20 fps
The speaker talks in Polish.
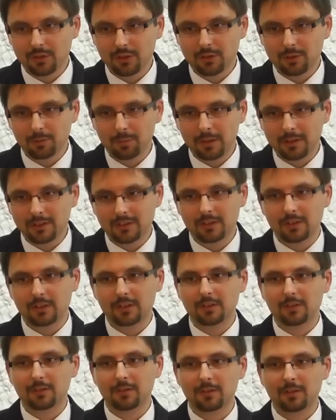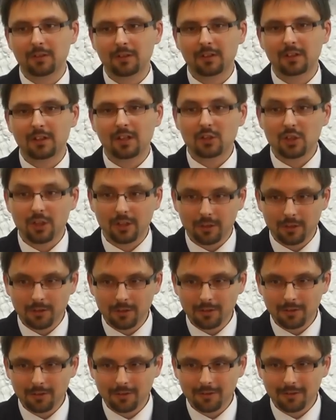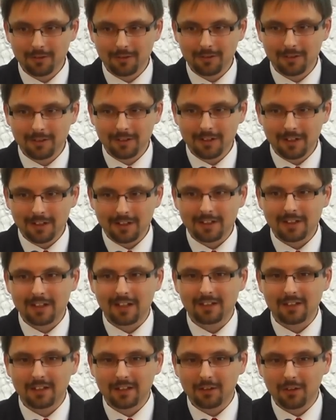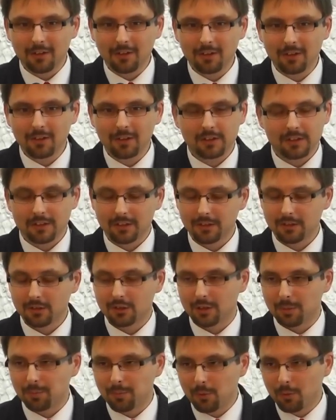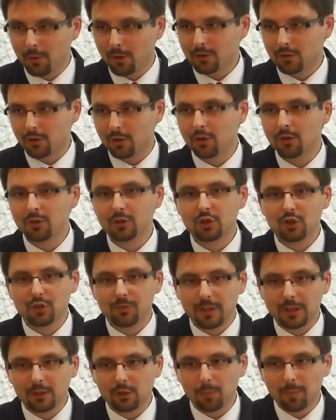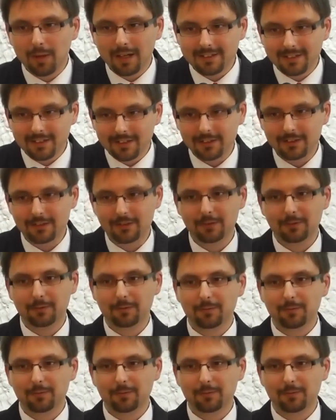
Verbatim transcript: wieczerzy pańskiej. Dlaczego? Dlatego, y, że było to święto Paschy.